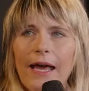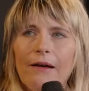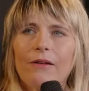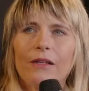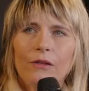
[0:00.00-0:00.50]

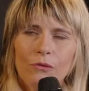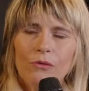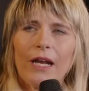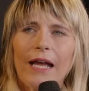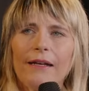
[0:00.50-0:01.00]
Augen
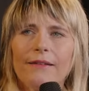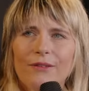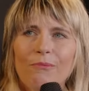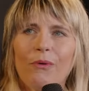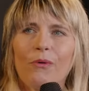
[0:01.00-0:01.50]
nur eine
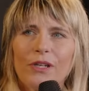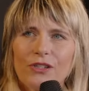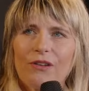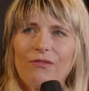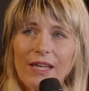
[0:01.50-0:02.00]

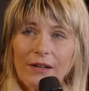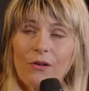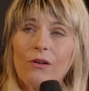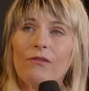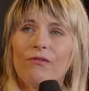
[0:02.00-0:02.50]
symbolische mhm.
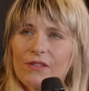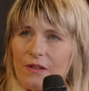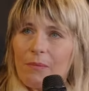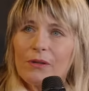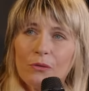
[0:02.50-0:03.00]
Wirkung, mhm. was
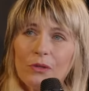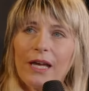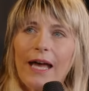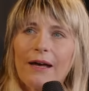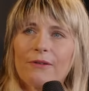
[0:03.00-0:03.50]
aber
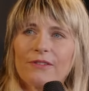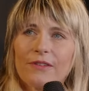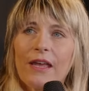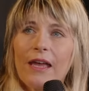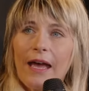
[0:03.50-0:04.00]
durchaus
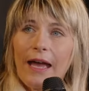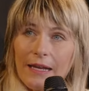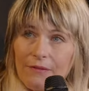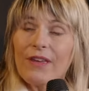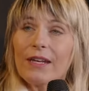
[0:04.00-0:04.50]

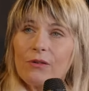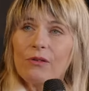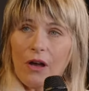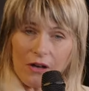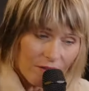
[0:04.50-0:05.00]
eine
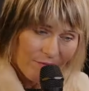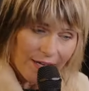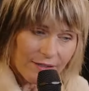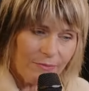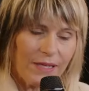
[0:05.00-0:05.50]
Wirkung hat,
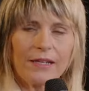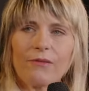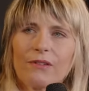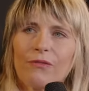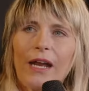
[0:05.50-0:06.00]
weil ich mhm. mir
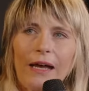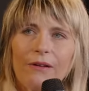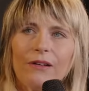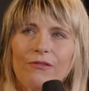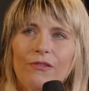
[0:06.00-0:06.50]
etwas vor
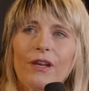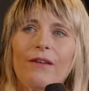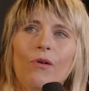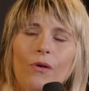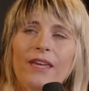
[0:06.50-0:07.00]
Augen
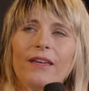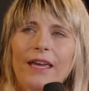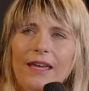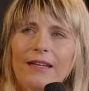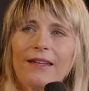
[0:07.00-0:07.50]
führe,
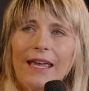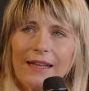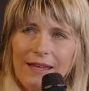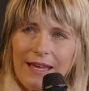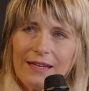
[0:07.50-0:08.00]
wohingegen die
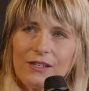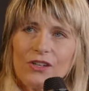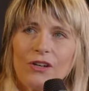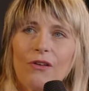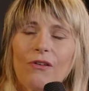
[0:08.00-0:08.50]

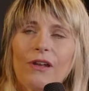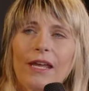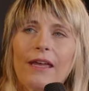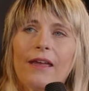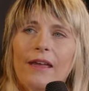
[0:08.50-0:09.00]
ätherischen
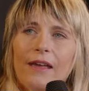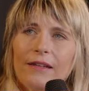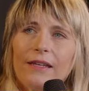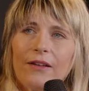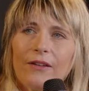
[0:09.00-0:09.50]
Öle,
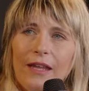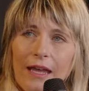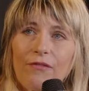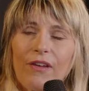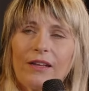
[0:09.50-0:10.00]
die dann
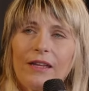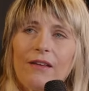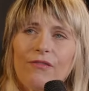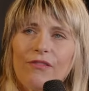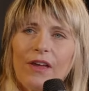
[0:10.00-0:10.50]

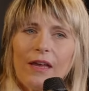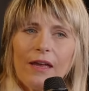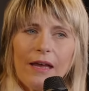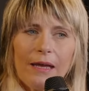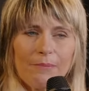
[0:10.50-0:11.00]
effektiv
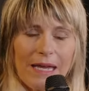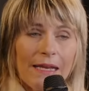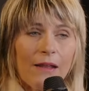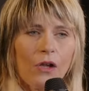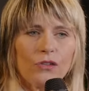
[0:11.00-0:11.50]
ähm,
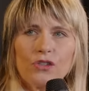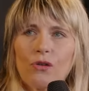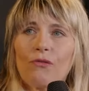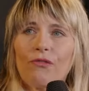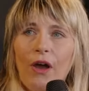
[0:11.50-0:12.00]

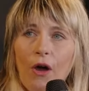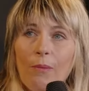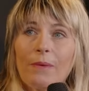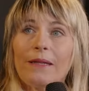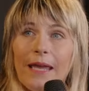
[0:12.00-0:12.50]
Inhaltsstoffe
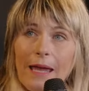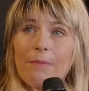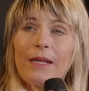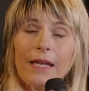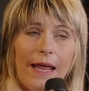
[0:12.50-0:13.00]
haben, die
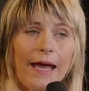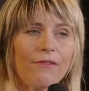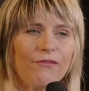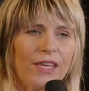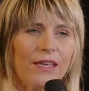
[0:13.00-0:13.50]
eben
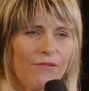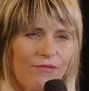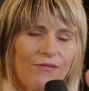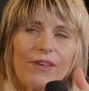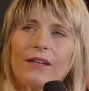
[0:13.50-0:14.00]
genau wie,
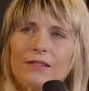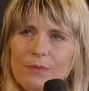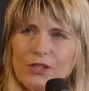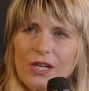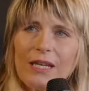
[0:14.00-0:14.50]
wie wir es
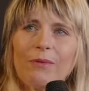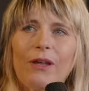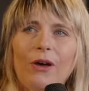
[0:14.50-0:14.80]
beschrieben